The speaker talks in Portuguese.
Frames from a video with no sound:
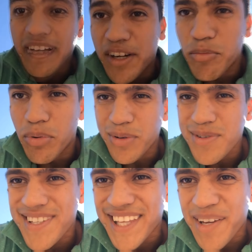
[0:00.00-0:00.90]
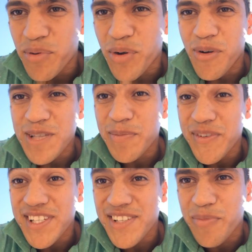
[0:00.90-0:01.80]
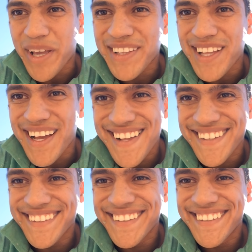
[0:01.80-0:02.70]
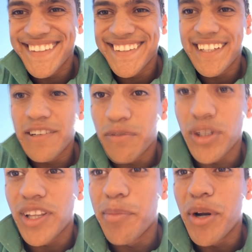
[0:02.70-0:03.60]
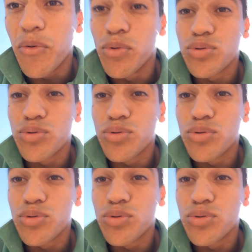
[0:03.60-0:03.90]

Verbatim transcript: ficaram prontos. Daqui a pouco eu mostro pra vocês como é que tá. Falta terminar o